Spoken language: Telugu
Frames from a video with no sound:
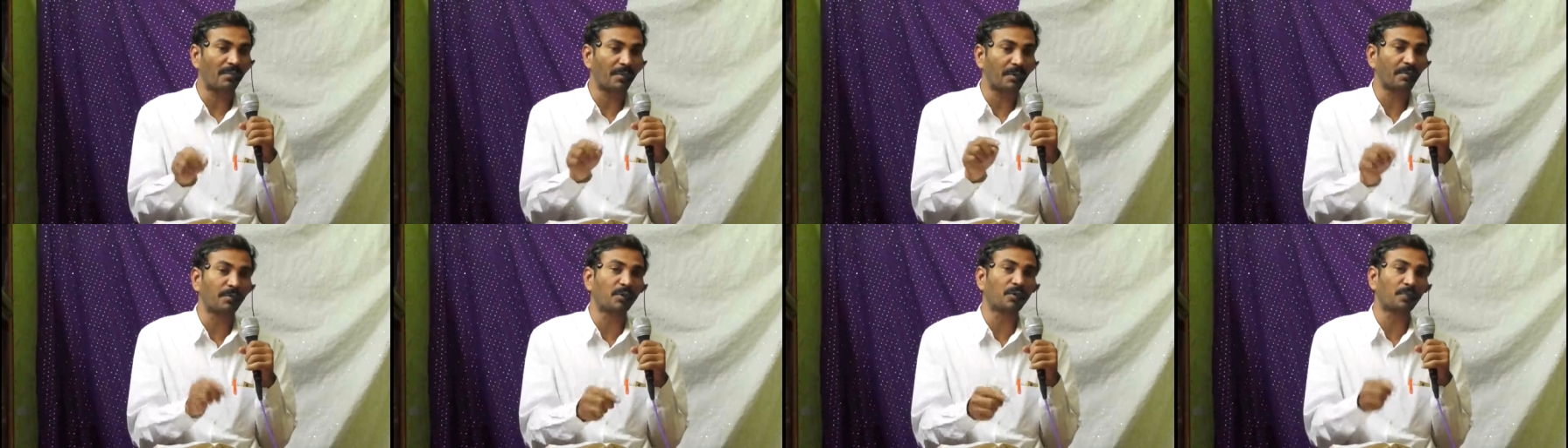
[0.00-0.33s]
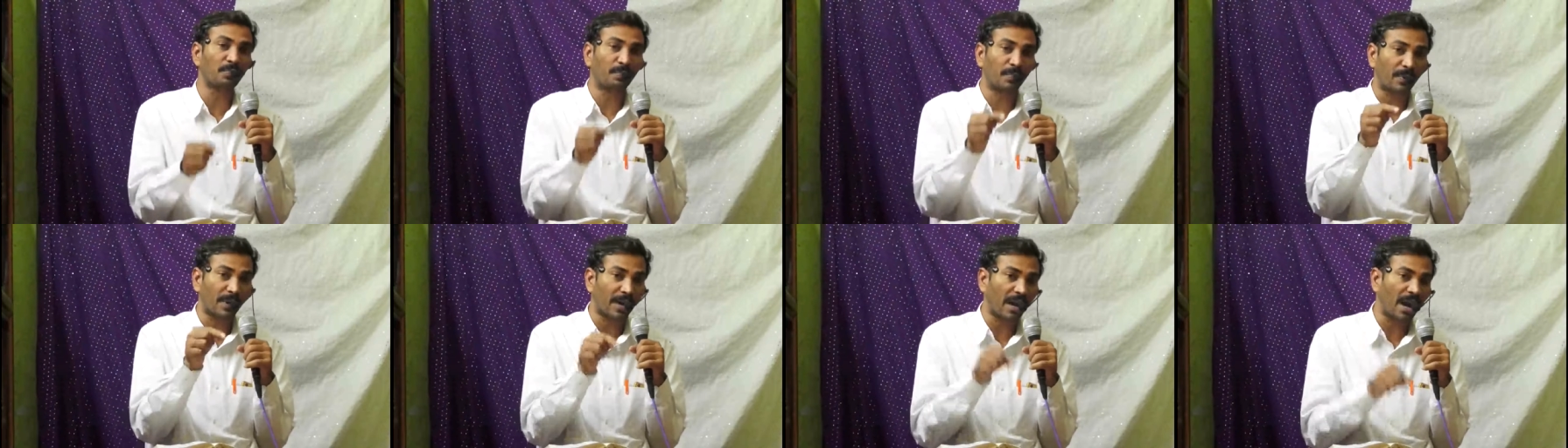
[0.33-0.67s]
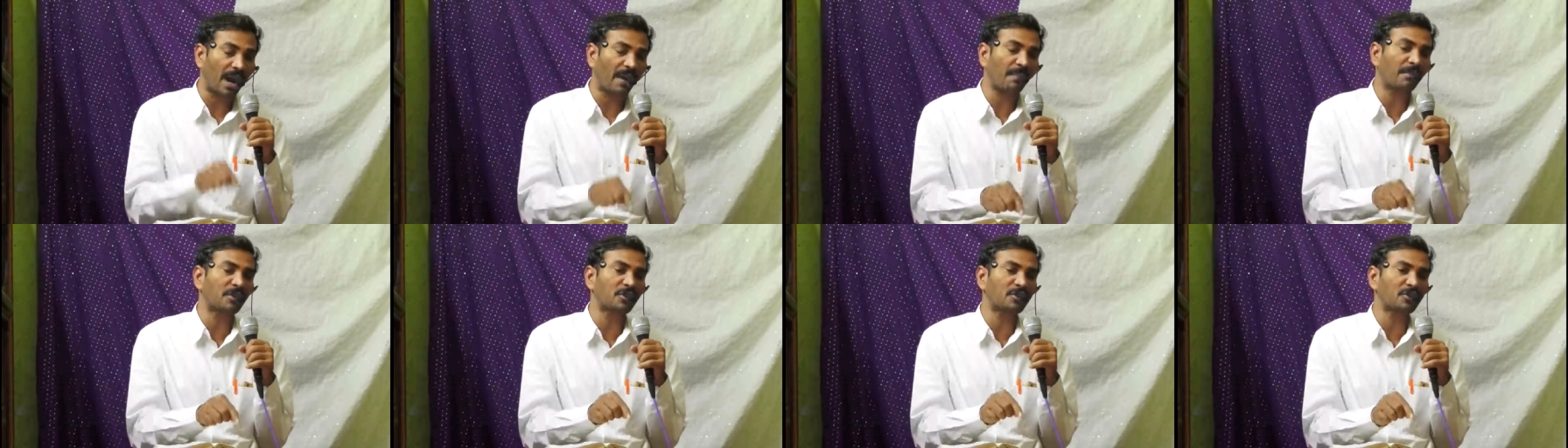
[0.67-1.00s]
మిమ్మను
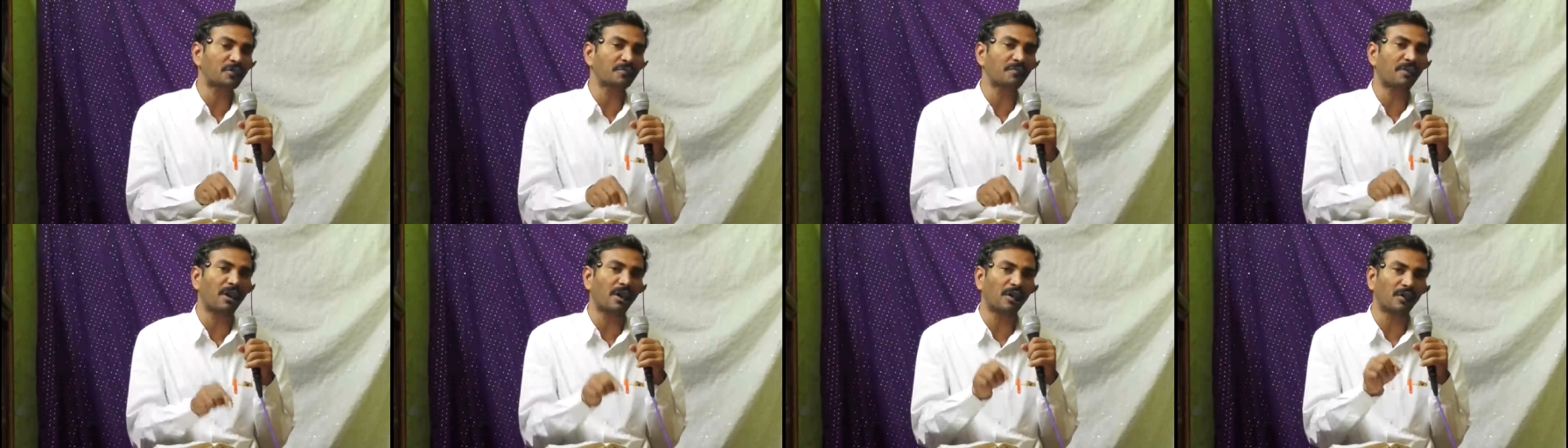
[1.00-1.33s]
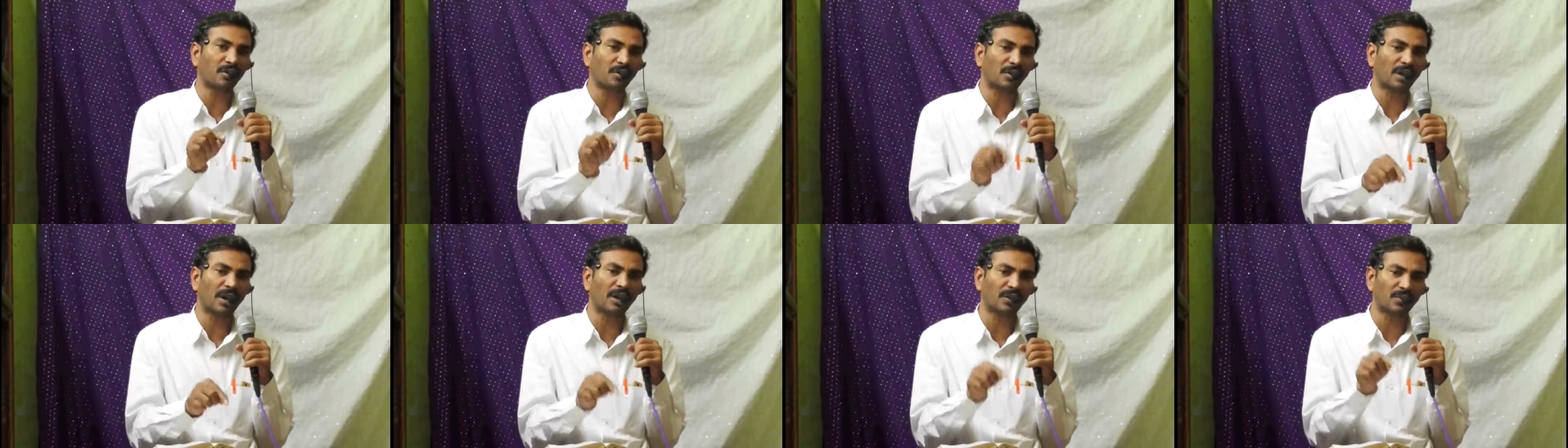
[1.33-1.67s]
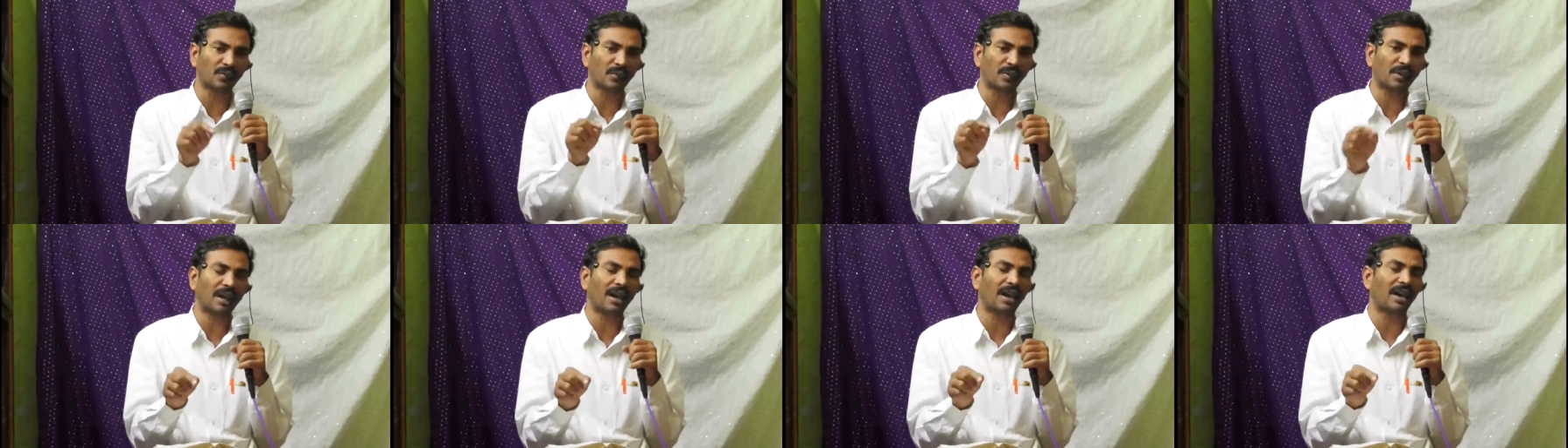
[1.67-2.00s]
ప్రేమించువాడు
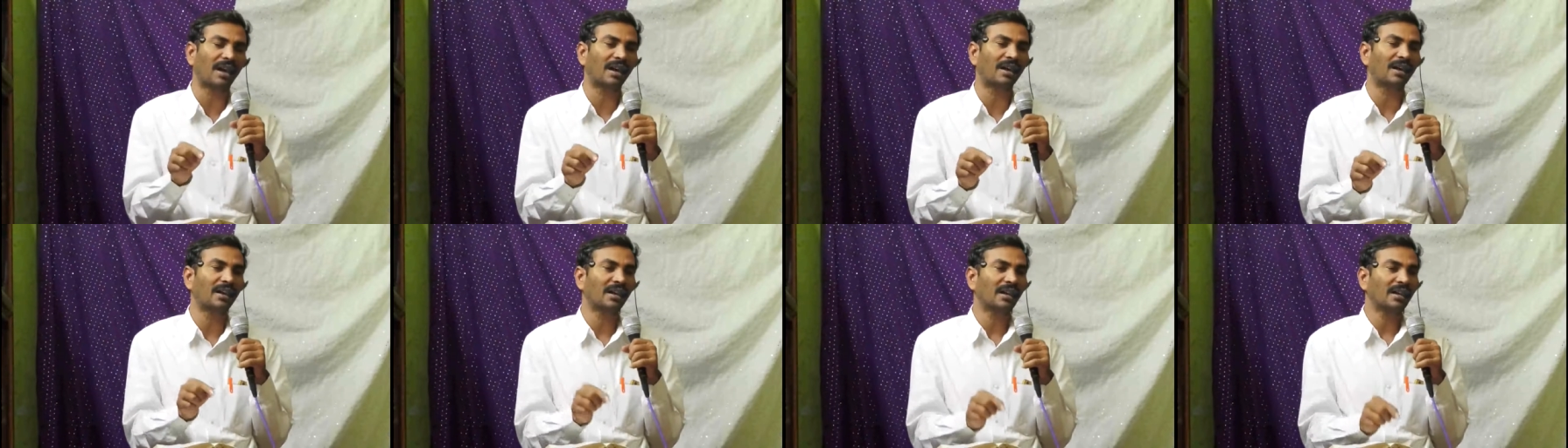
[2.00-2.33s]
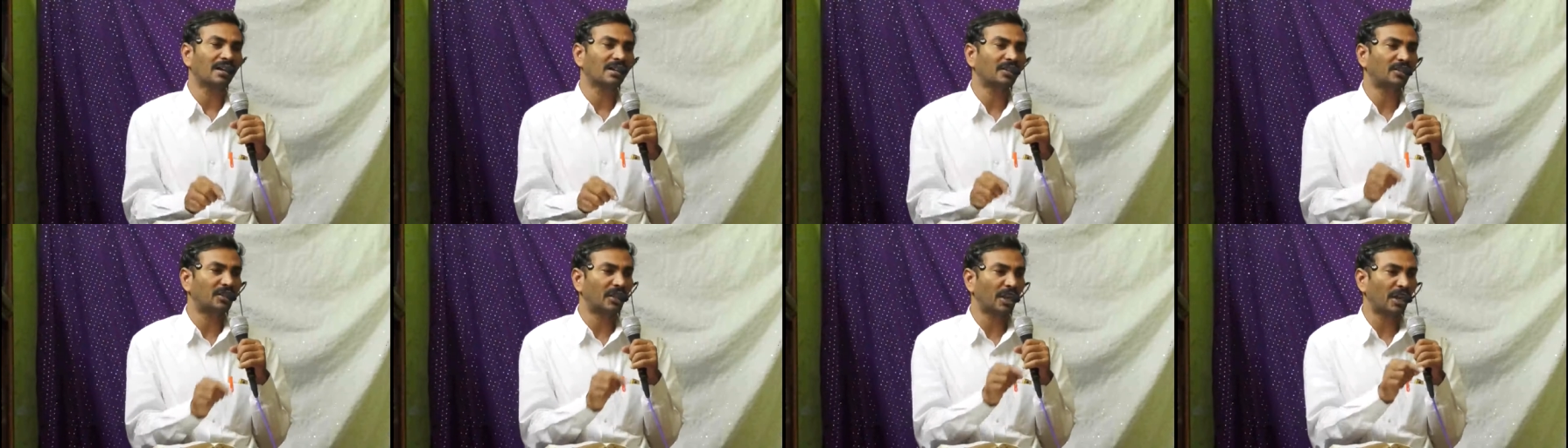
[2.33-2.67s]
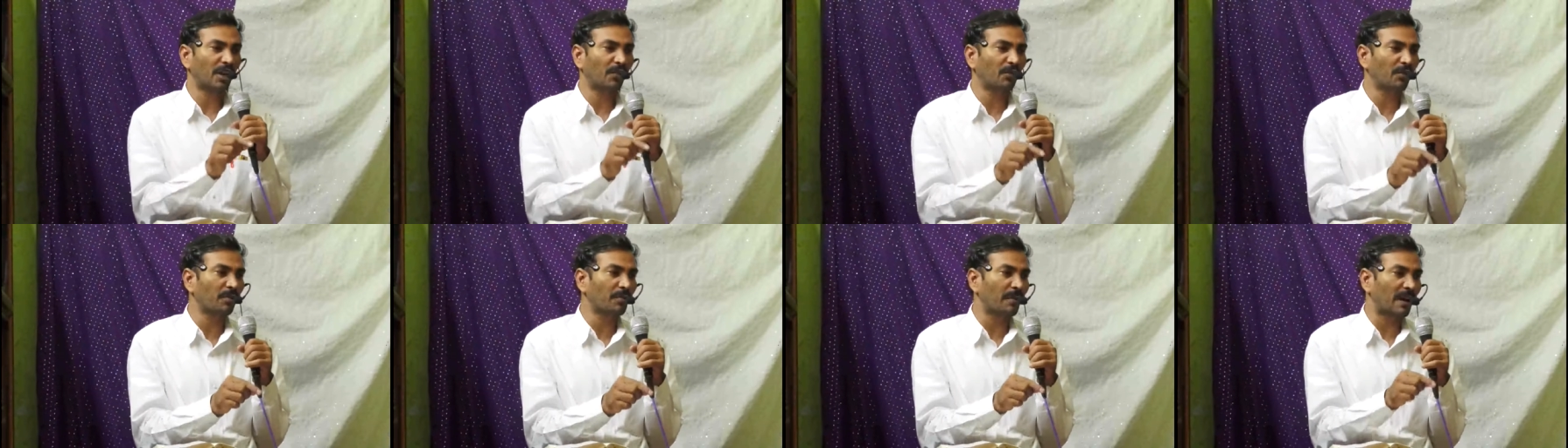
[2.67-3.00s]
గనుక
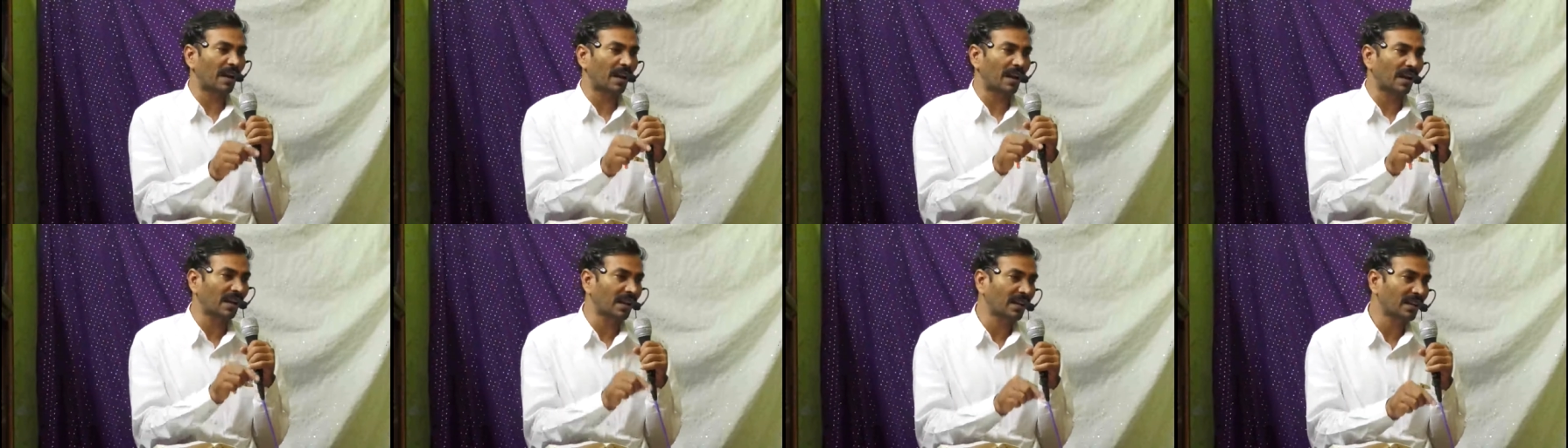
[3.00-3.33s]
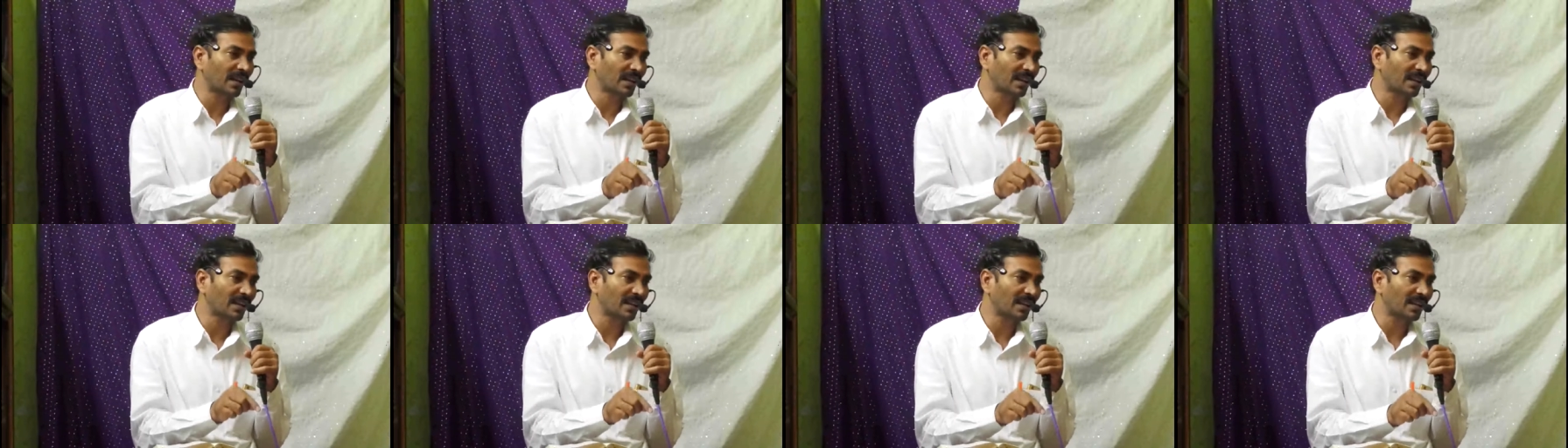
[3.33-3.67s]
దేవుడు మనల్ని